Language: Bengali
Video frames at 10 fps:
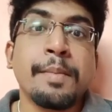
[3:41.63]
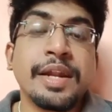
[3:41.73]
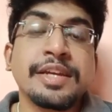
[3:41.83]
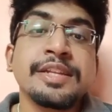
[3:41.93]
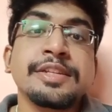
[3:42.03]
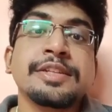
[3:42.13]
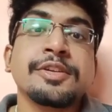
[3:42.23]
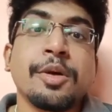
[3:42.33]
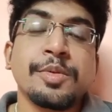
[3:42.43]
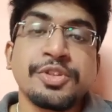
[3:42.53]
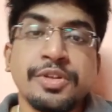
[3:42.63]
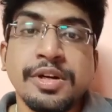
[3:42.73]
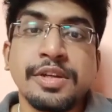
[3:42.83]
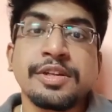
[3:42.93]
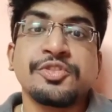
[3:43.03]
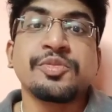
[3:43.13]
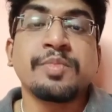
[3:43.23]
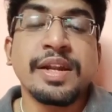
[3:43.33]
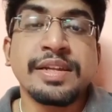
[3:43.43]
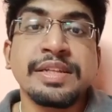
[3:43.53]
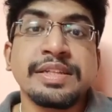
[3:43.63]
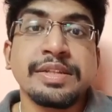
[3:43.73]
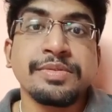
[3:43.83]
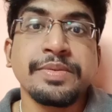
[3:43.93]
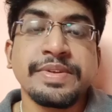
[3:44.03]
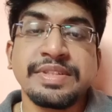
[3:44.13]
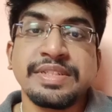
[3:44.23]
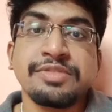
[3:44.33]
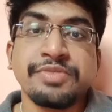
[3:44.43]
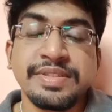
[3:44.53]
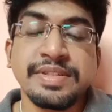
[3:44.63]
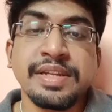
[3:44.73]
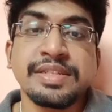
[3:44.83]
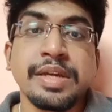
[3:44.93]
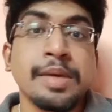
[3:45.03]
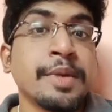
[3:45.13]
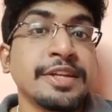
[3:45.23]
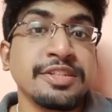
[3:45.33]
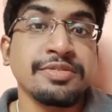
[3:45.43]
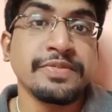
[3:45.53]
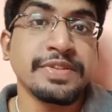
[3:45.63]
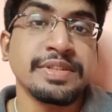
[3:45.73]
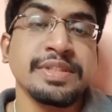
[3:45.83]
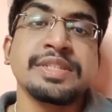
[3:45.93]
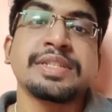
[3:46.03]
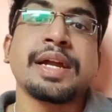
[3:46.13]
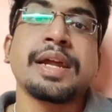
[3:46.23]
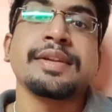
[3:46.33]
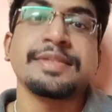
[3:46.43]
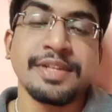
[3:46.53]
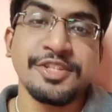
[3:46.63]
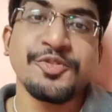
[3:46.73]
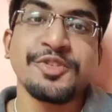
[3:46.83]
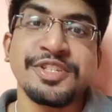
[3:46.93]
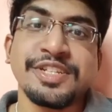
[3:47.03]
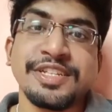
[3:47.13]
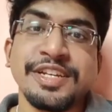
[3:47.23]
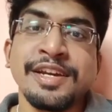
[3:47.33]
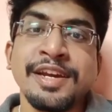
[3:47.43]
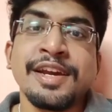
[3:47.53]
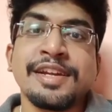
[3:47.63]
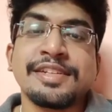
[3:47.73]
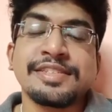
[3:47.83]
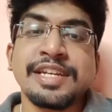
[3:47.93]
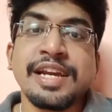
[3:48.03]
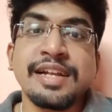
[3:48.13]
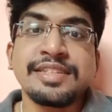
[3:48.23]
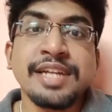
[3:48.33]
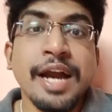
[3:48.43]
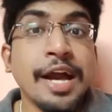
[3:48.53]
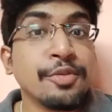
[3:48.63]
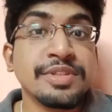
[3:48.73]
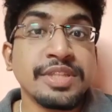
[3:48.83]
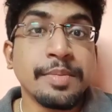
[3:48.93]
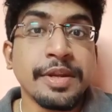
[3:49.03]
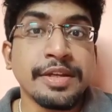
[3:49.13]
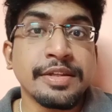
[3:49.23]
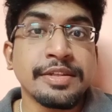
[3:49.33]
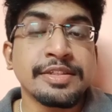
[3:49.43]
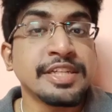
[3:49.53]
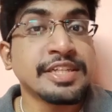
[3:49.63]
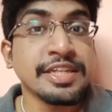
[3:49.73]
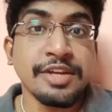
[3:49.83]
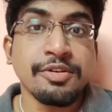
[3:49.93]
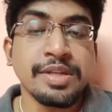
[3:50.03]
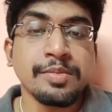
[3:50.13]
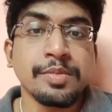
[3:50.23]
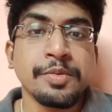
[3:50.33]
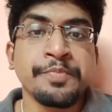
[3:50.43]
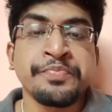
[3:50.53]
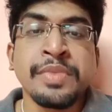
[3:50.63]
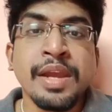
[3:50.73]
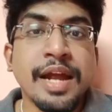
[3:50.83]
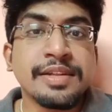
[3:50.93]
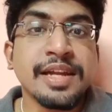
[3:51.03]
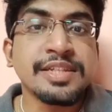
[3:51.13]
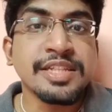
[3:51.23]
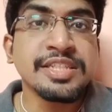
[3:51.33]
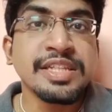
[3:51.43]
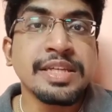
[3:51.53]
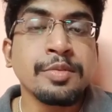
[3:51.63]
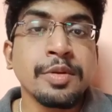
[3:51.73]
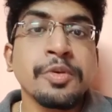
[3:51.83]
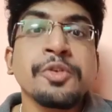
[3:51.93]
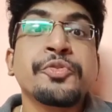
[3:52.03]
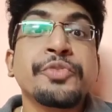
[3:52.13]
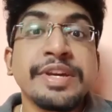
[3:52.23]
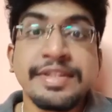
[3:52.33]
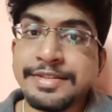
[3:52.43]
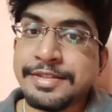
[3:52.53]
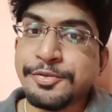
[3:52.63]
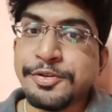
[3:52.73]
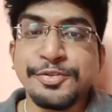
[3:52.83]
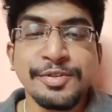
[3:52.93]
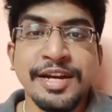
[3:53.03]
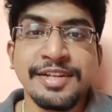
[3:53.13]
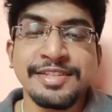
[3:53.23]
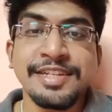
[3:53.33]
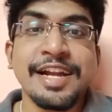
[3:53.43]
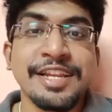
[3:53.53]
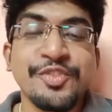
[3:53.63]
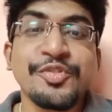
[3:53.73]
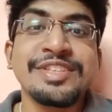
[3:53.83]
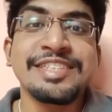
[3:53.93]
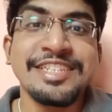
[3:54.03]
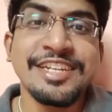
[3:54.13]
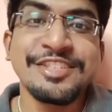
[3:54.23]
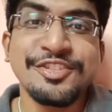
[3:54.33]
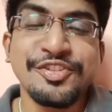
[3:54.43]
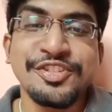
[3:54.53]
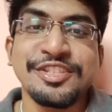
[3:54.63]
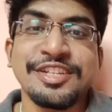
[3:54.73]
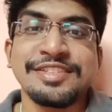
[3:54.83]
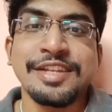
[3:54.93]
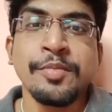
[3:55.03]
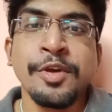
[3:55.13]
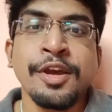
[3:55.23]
মার্কিন গবেষণার কিছু মার্কিন ইউনিভার্সিটি ইউএসের একটা এমআইটি ইউনিভার্সিটি তারা রিসার্চ করছে এটা নিয়ে সেই গাছটা আলো দিতে পারে সেটা নিয়ে কথা বলবো আর তার সাথে সাথে কি বলবো কুইজ কুইজ তো থাকছেই কালকে কুইজ দিন একটা সিচুয়েশন দিয়েছিলাম